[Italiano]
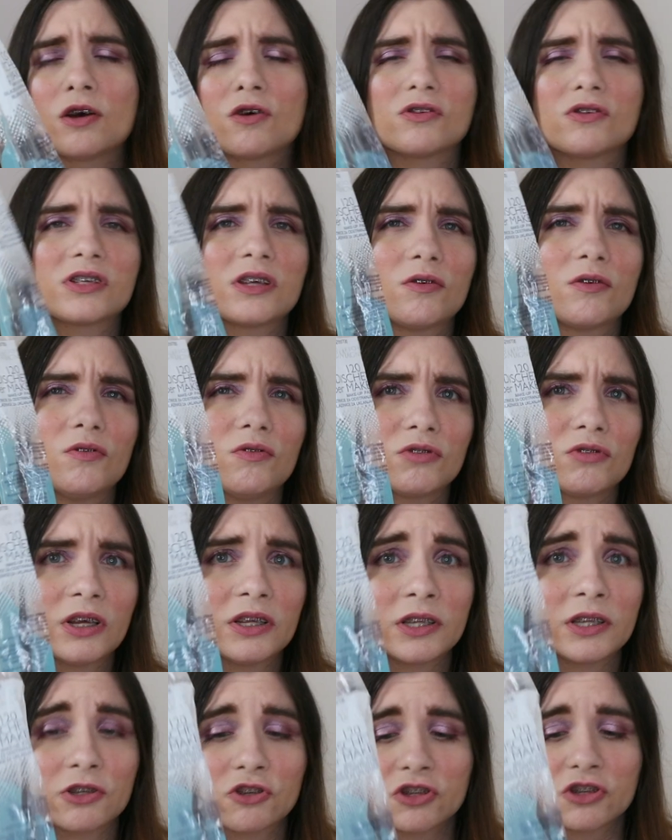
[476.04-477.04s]
costano
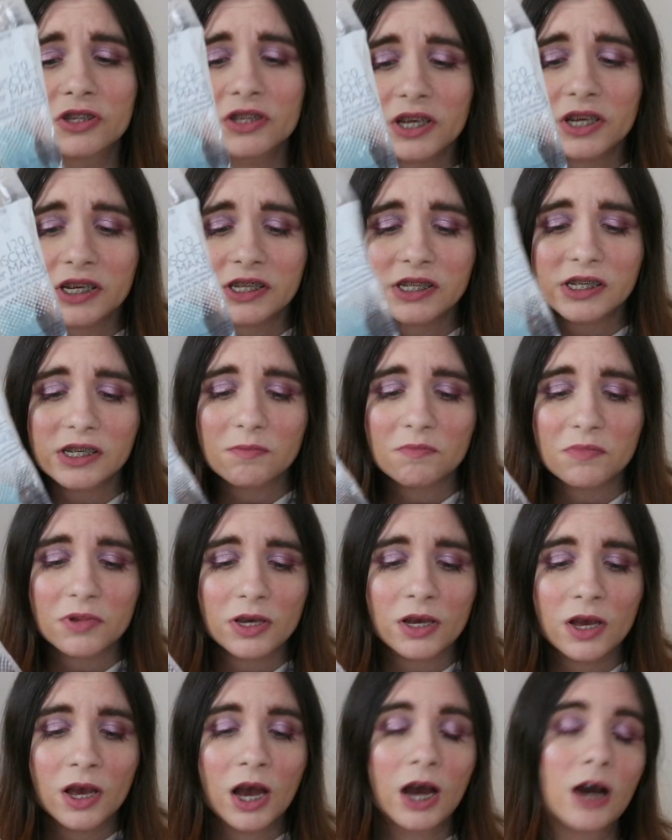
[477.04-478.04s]
80
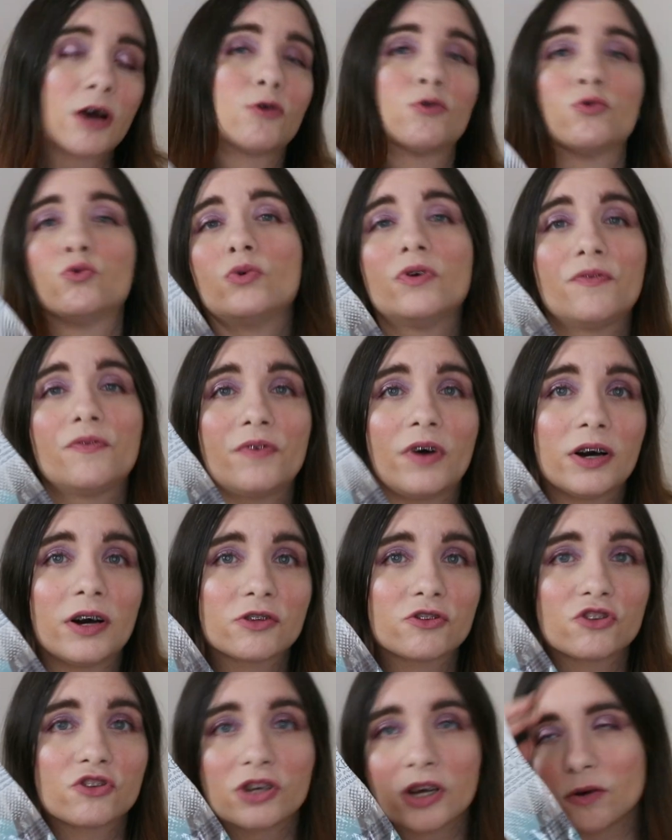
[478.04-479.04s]
centesimi hanno due
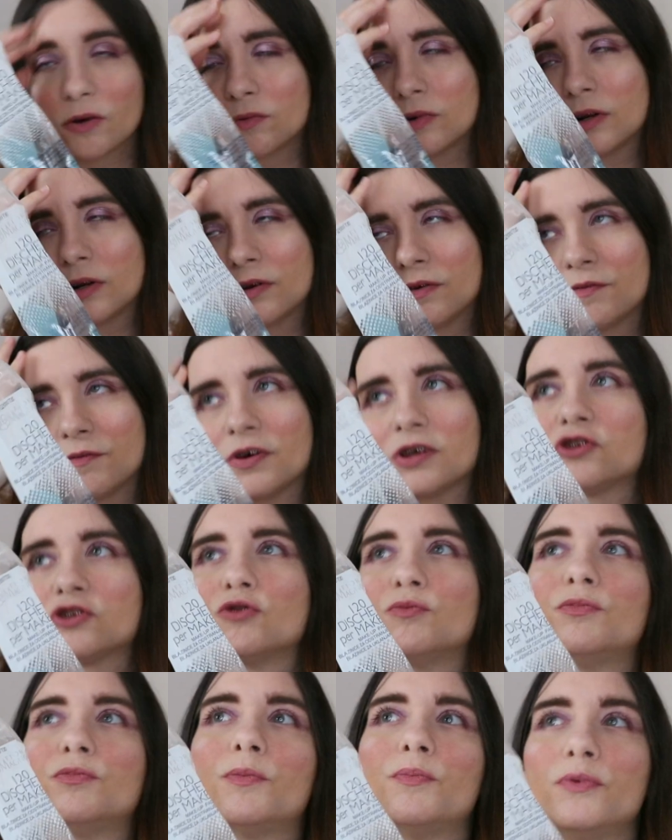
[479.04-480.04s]
facce, una faccia
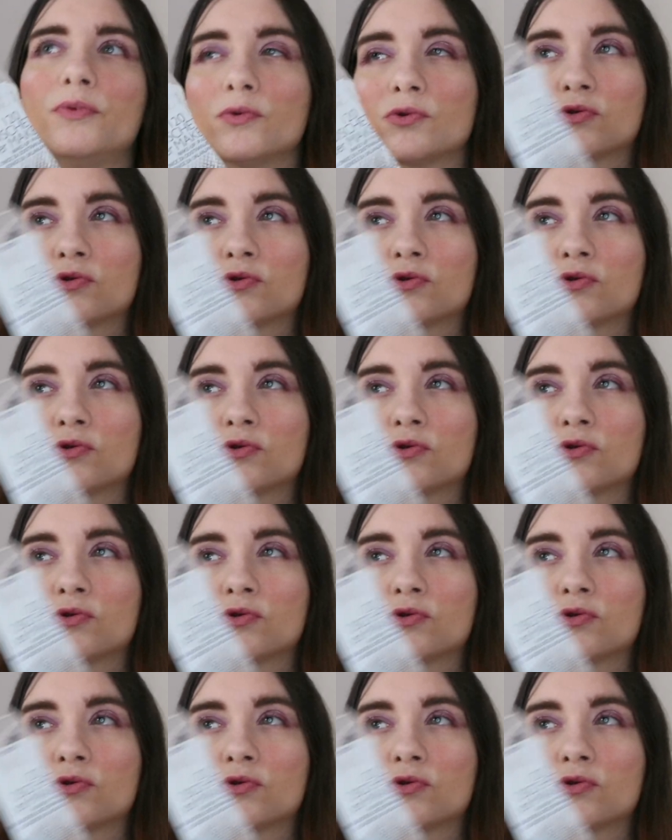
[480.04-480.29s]
un po' più